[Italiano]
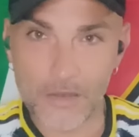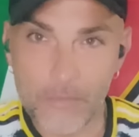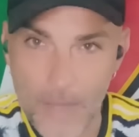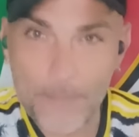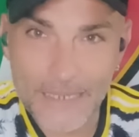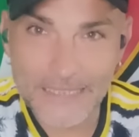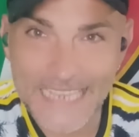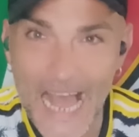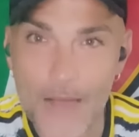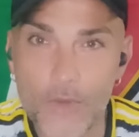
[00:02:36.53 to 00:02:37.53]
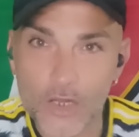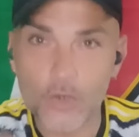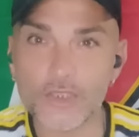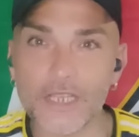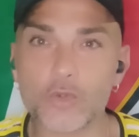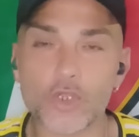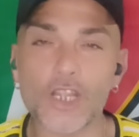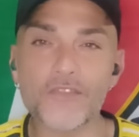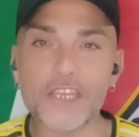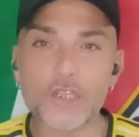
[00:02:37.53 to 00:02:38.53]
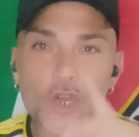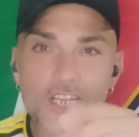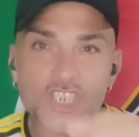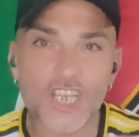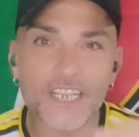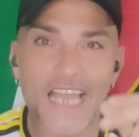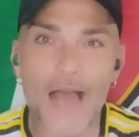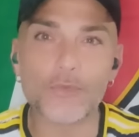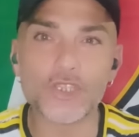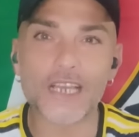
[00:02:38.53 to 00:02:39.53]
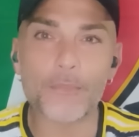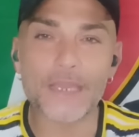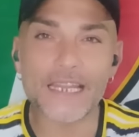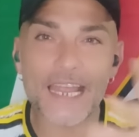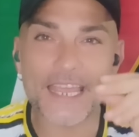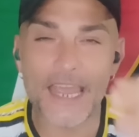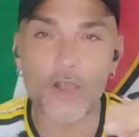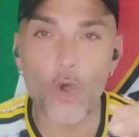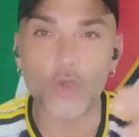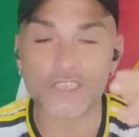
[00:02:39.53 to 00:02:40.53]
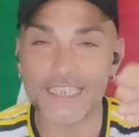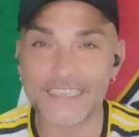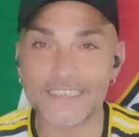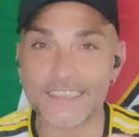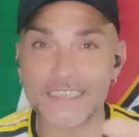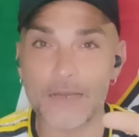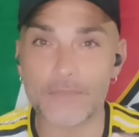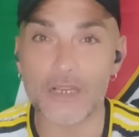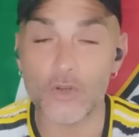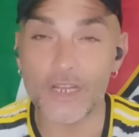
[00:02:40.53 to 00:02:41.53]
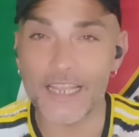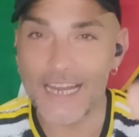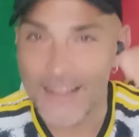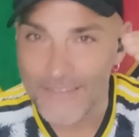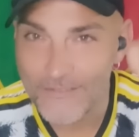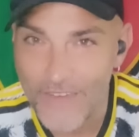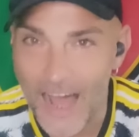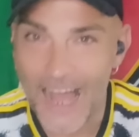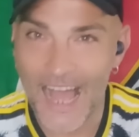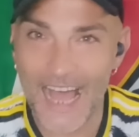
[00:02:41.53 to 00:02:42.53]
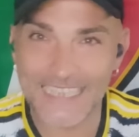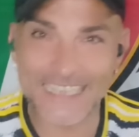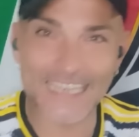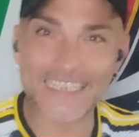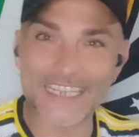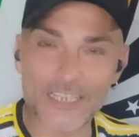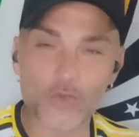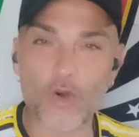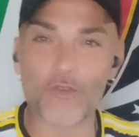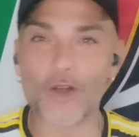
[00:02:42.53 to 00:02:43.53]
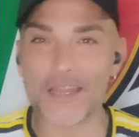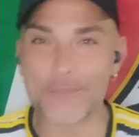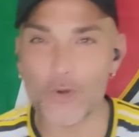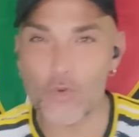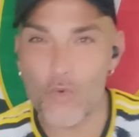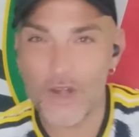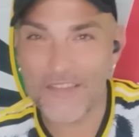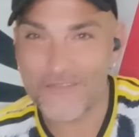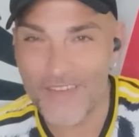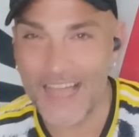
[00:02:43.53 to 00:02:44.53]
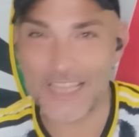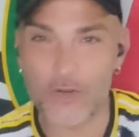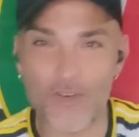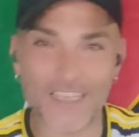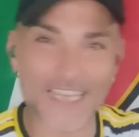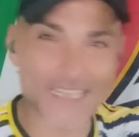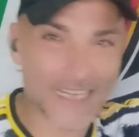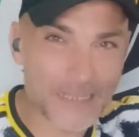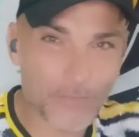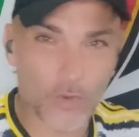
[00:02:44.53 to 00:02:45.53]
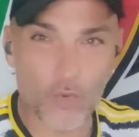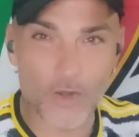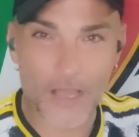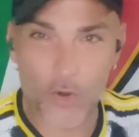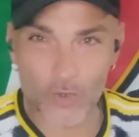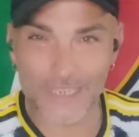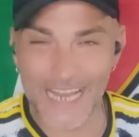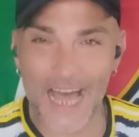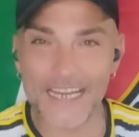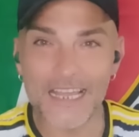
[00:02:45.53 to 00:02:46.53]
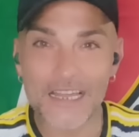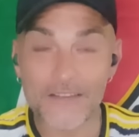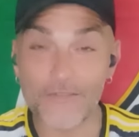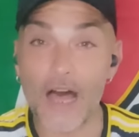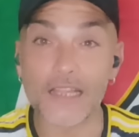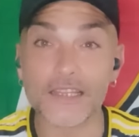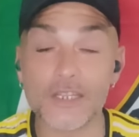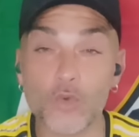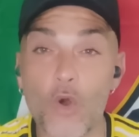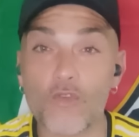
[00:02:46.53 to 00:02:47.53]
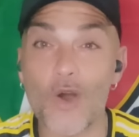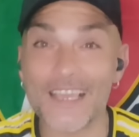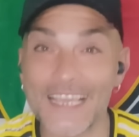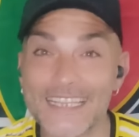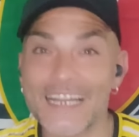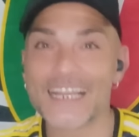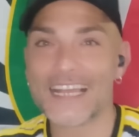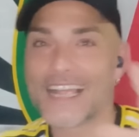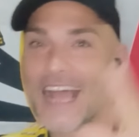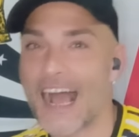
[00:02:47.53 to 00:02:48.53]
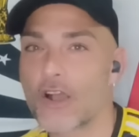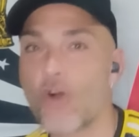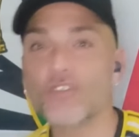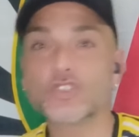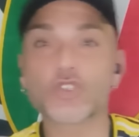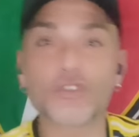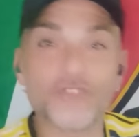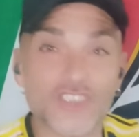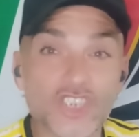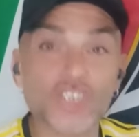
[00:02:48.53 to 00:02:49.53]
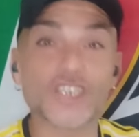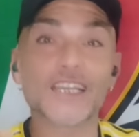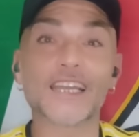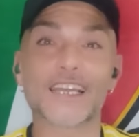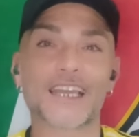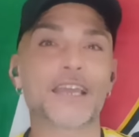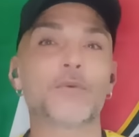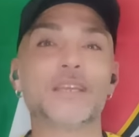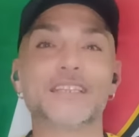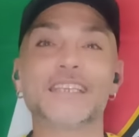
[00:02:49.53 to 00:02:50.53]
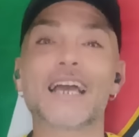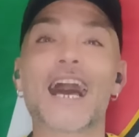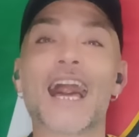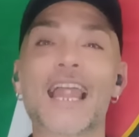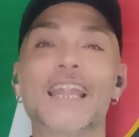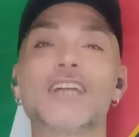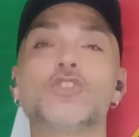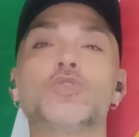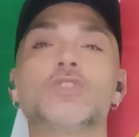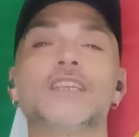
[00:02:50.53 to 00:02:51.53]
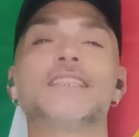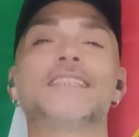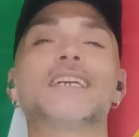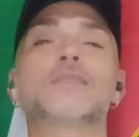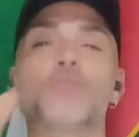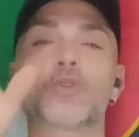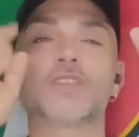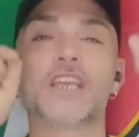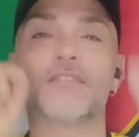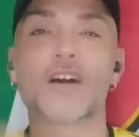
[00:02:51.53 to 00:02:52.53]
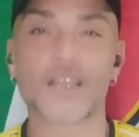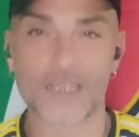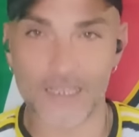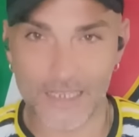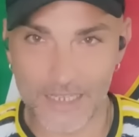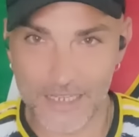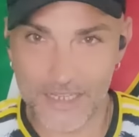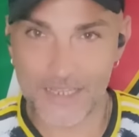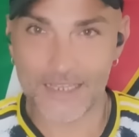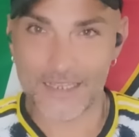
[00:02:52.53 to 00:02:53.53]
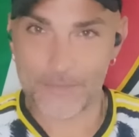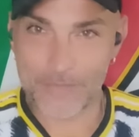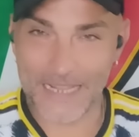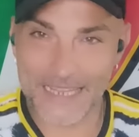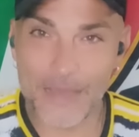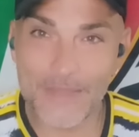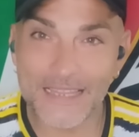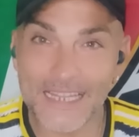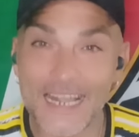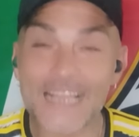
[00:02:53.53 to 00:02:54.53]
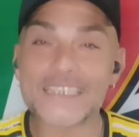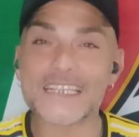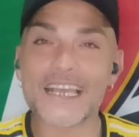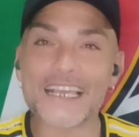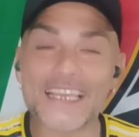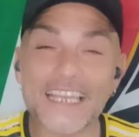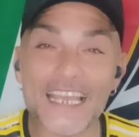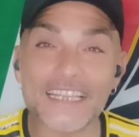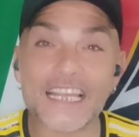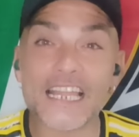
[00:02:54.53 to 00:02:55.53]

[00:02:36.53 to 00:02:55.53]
Ma passiamo al contenuto del video e cerchiamo di capire che cosa Identità Bianconera va a chiedere di nuovo alle procure, va di nuovo a chiedere alle procure ordinarie, va di nuovo a chiedere a Covisoc, FIGC e quindi alla giustizia sportiva. Praticamente ragazzi chiede